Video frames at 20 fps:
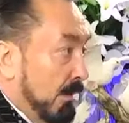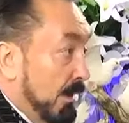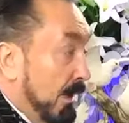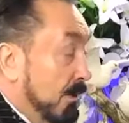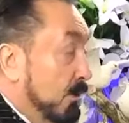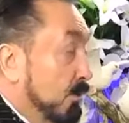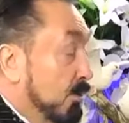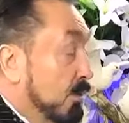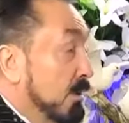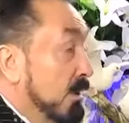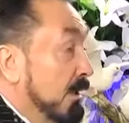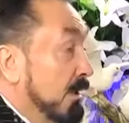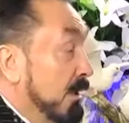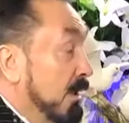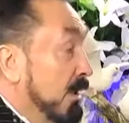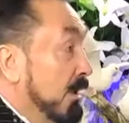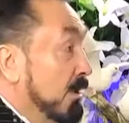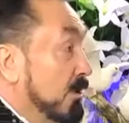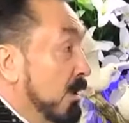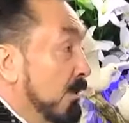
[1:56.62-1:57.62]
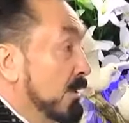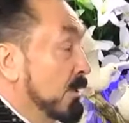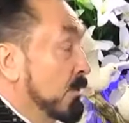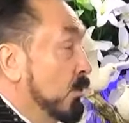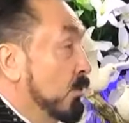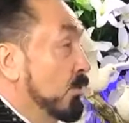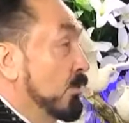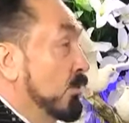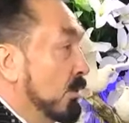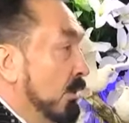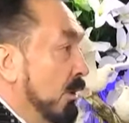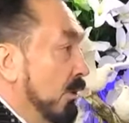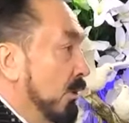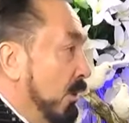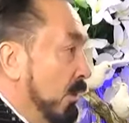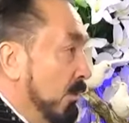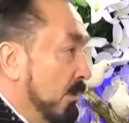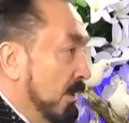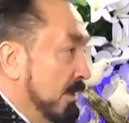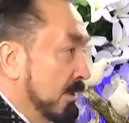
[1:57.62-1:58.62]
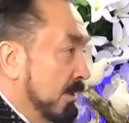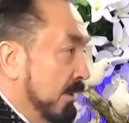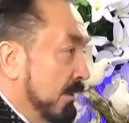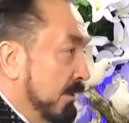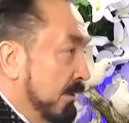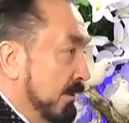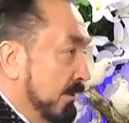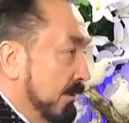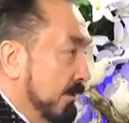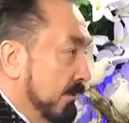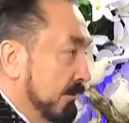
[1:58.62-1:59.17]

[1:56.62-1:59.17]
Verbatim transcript: Yani Türkiye'de yaşaması mümkün değil öyle bir insanın.